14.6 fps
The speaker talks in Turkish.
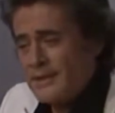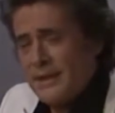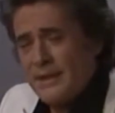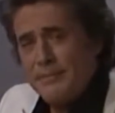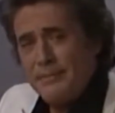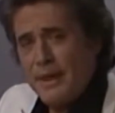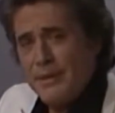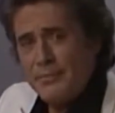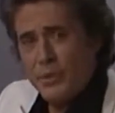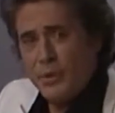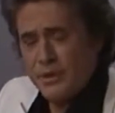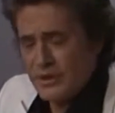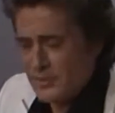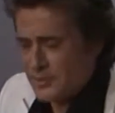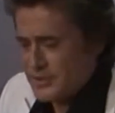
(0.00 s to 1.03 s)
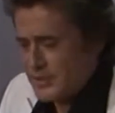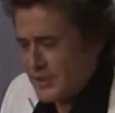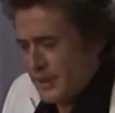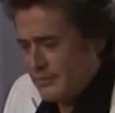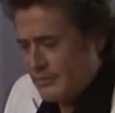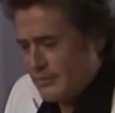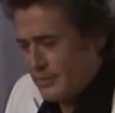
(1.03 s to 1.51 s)
İşte ben bir oyun
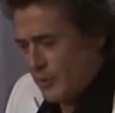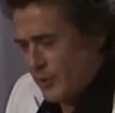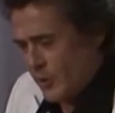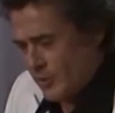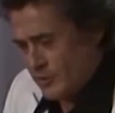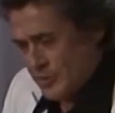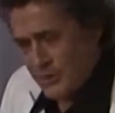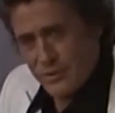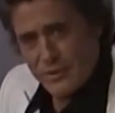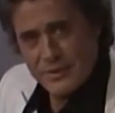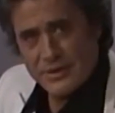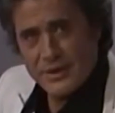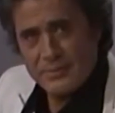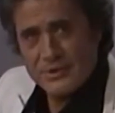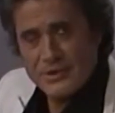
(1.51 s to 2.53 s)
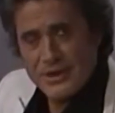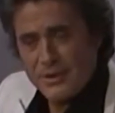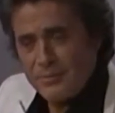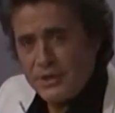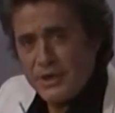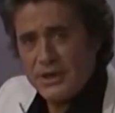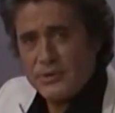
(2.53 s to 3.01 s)
yapacağım. O bir oyun
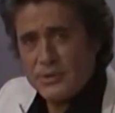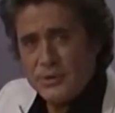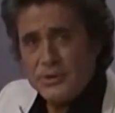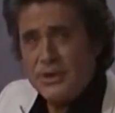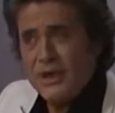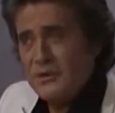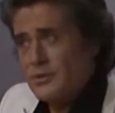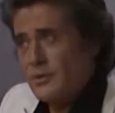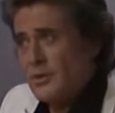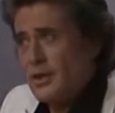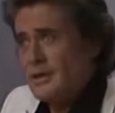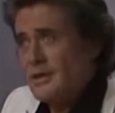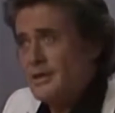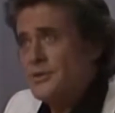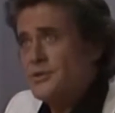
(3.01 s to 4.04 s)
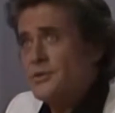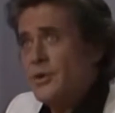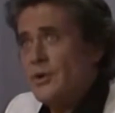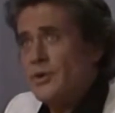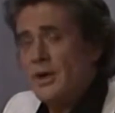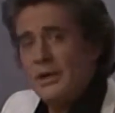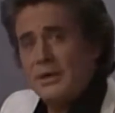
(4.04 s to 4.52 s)
yapacak. Birkaç oyundan sonra
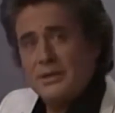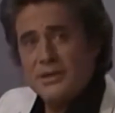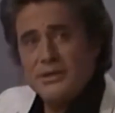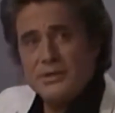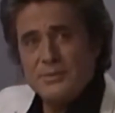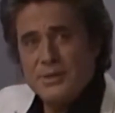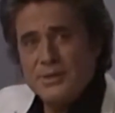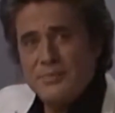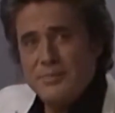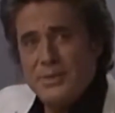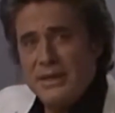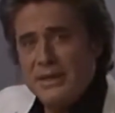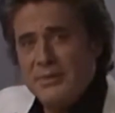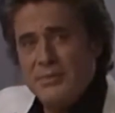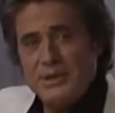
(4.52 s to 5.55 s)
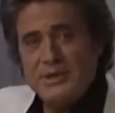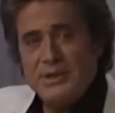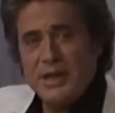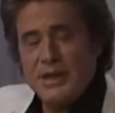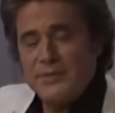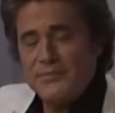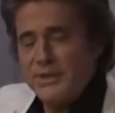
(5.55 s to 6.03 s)
rejisör arkadaşımız belirli bir
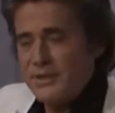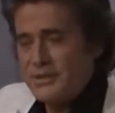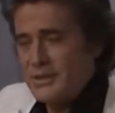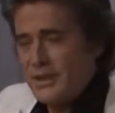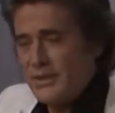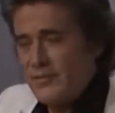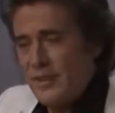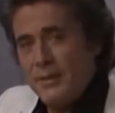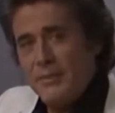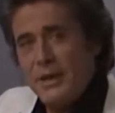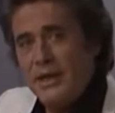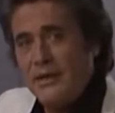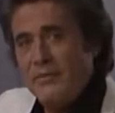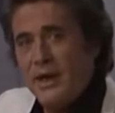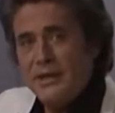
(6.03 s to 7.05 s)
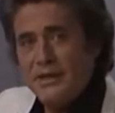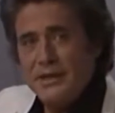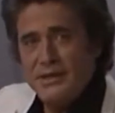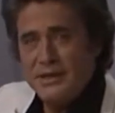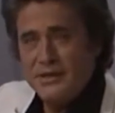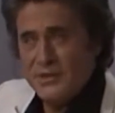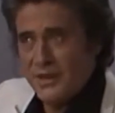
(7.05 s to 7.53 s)
işaret verecek ve pehlivan
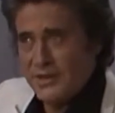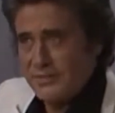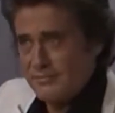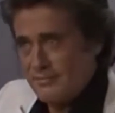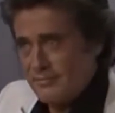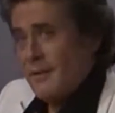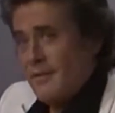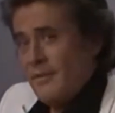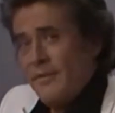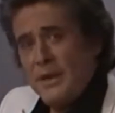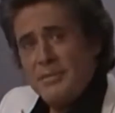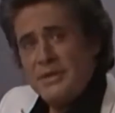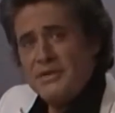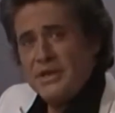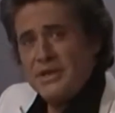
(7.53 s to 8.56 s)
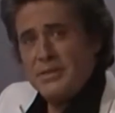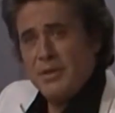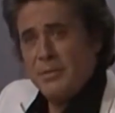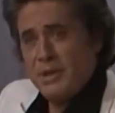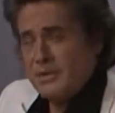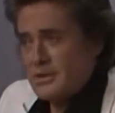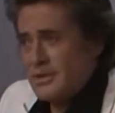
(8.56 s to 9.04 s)
yenilecek. Ve biz
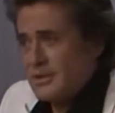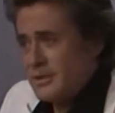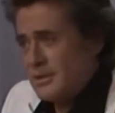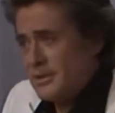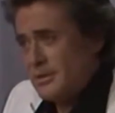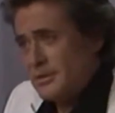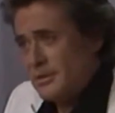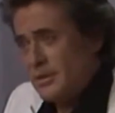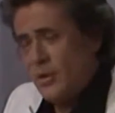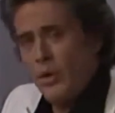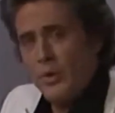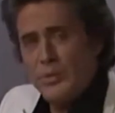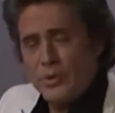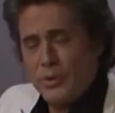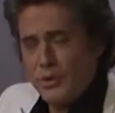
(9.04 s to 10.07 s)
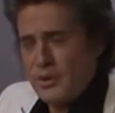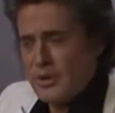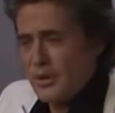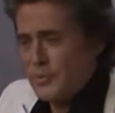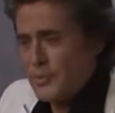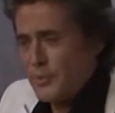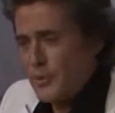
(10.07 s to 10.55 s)
çekime başladık. O bir oyun
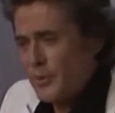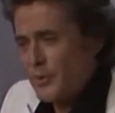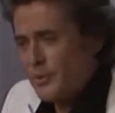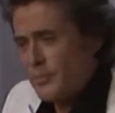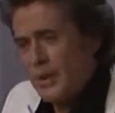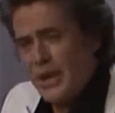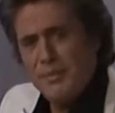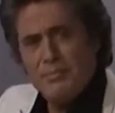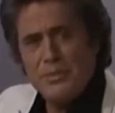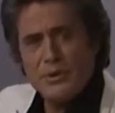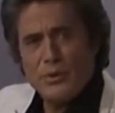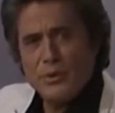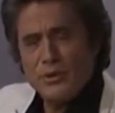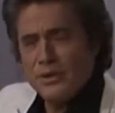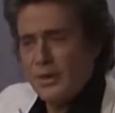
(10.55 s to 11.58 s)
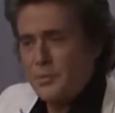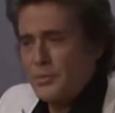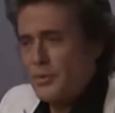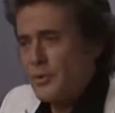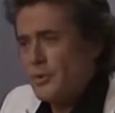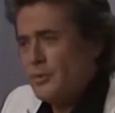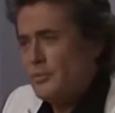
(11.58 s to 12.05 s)
yapıyor, ben bir oyun
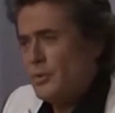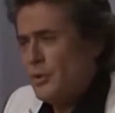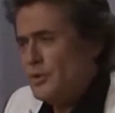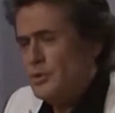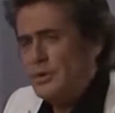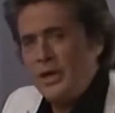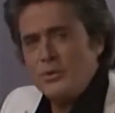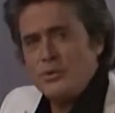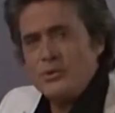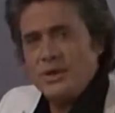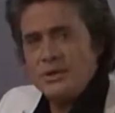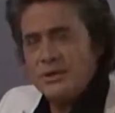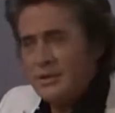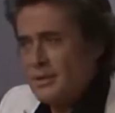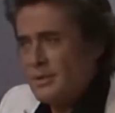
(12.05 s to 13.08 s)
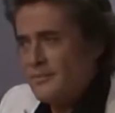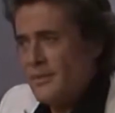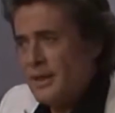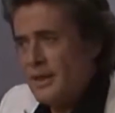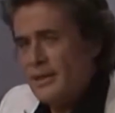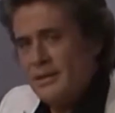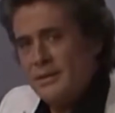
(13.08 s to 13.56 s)
yapıyorum. Oyunlar uzadı
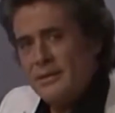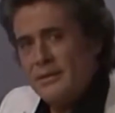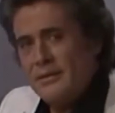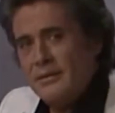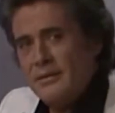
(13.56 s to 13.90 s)
ve